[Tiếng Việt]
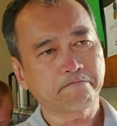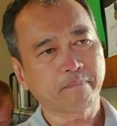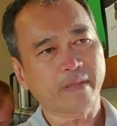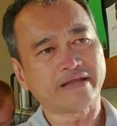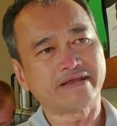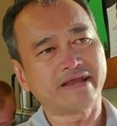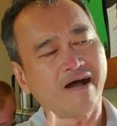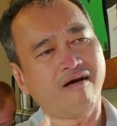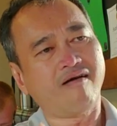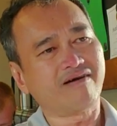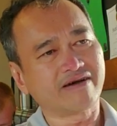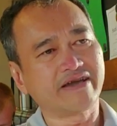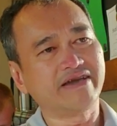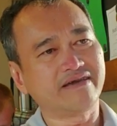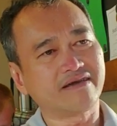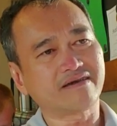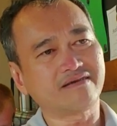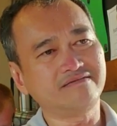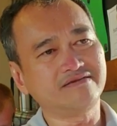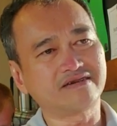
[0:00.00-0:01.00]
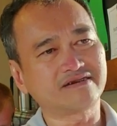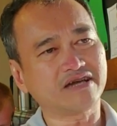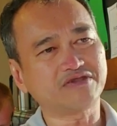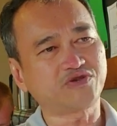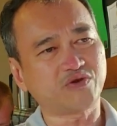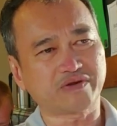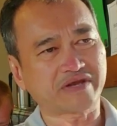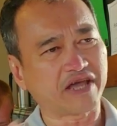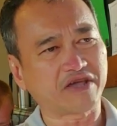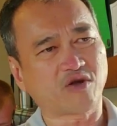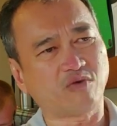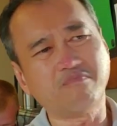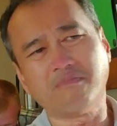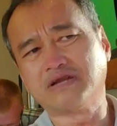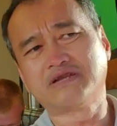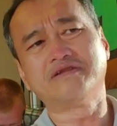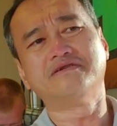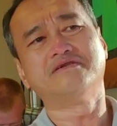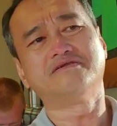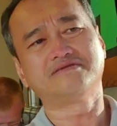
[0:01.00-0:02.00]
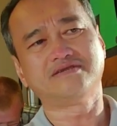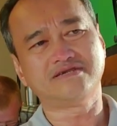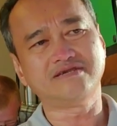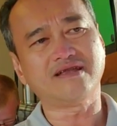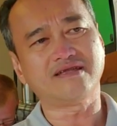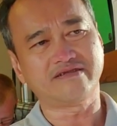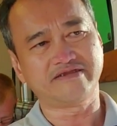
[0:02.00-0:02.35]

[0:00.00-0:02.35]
thành ra họ nghĩ những cái chuyện này cũng bình thường như